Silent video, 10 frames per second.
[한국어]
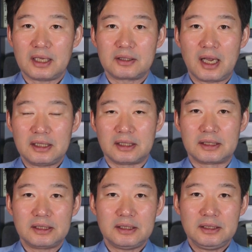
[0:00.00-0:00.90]
가서
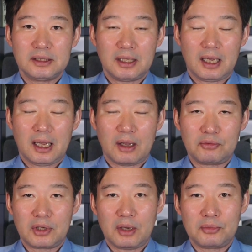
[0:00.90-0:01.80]
하는 아,
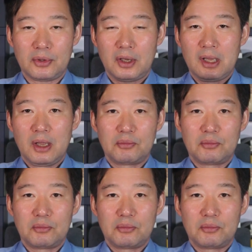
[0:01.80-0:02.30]
우리가 뭐